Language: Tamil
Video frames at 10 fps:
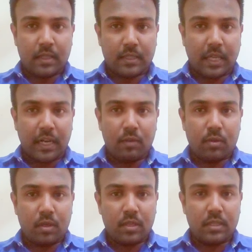இதை தாண்டி
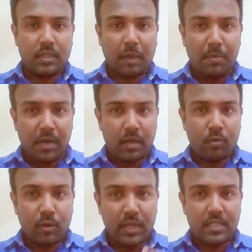ஒரு தமிழ்
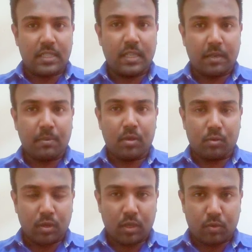உணர்ச்சியை நமக்கு
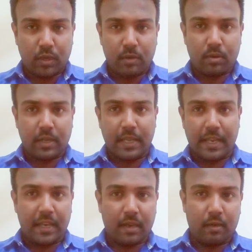கொடுக்கக்கூடிய ஒரு
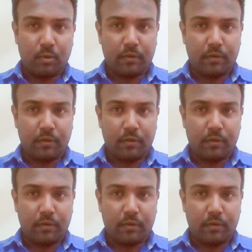ஏரியா